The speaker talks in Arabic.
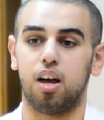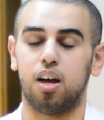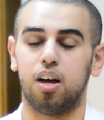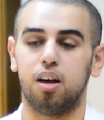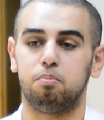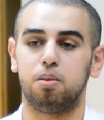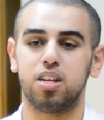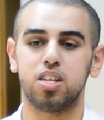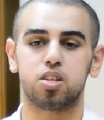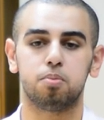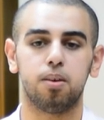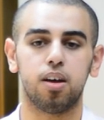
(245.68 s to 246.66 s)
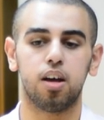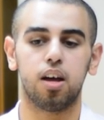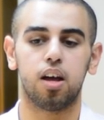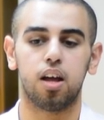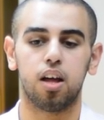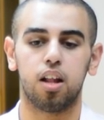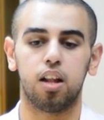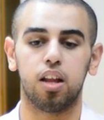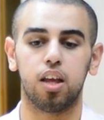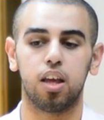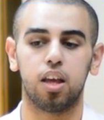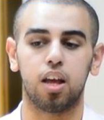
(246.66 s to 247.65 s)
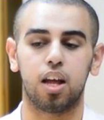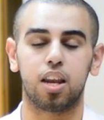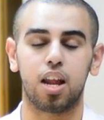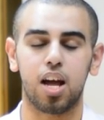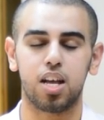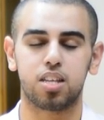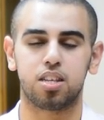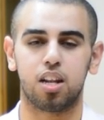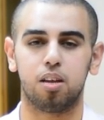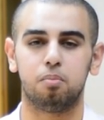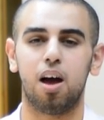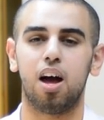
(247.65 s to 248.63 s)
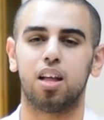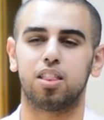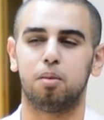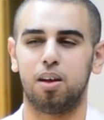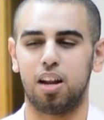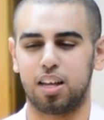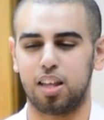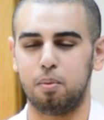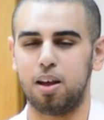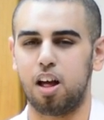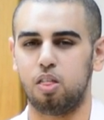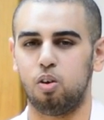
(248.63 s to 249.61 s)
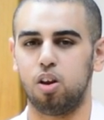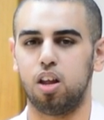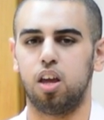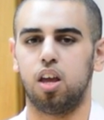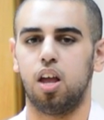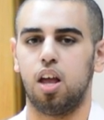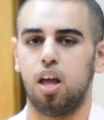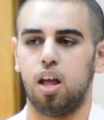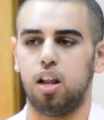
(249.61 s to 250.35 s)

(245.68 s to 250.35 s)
آه، بالنسبه للناس اللي ما طبعا الكتابين هذولي